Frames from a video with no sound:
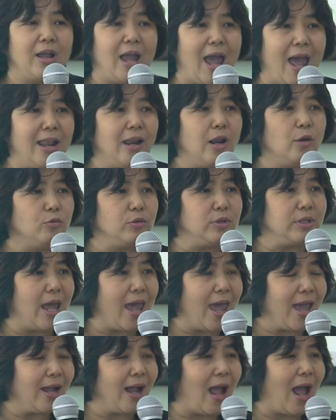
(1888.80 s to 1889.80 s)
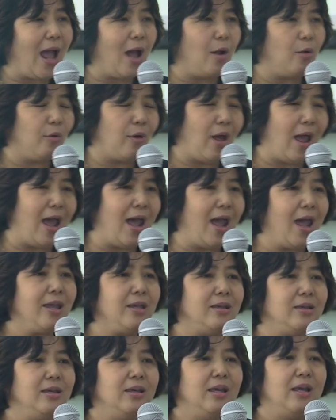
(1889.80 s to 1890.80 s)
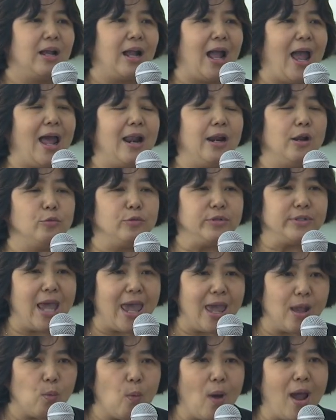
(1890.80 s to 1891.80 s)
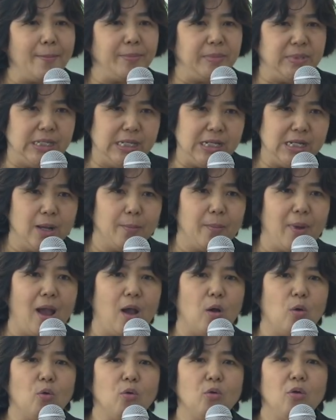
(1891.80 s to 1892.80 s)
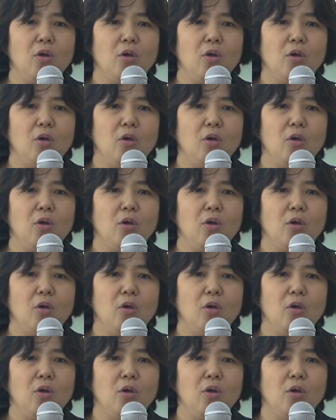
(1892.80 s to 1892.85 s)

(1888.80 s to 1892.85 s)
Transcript: การเราแจ้งข่าวร้ายการเราแจ้งความจริงกับเขา